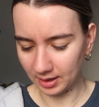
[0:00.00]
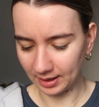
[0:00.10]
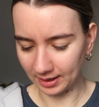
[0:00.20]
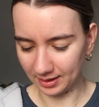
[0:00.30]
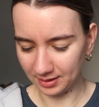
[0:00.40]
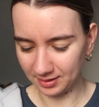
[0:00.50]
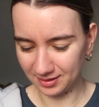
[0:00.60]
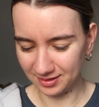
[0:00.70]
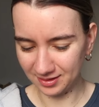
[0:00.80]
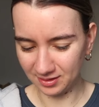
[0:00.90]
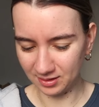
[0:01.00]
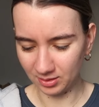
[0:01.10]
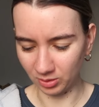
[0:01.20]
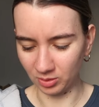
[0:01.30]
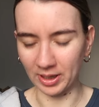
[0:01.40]
Hä?
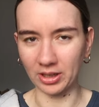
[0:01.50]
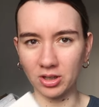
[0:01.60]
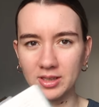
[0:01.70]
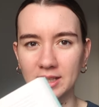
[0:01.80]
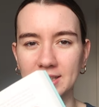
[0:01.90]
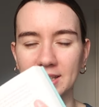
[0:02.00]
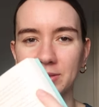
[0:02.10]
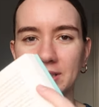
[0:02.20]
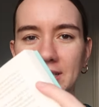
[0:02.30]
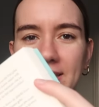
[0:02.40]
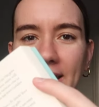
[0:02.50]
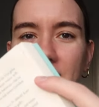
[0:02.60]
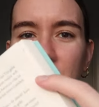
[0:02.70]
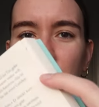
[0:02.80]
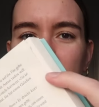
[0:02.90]
Oh mein Gott, da ist einfach die
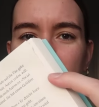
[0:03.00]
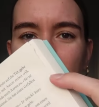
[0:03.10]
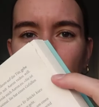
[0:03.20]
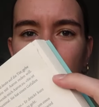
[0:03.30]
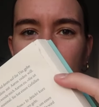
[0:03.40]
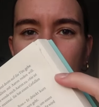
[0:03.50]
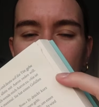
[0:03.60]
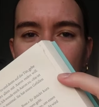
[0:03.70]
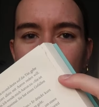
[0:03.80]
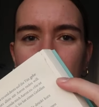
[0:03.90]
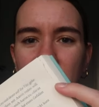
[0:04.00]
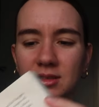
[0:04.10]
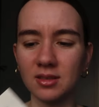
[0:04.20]
Seite so ein bisschen rausgerissen.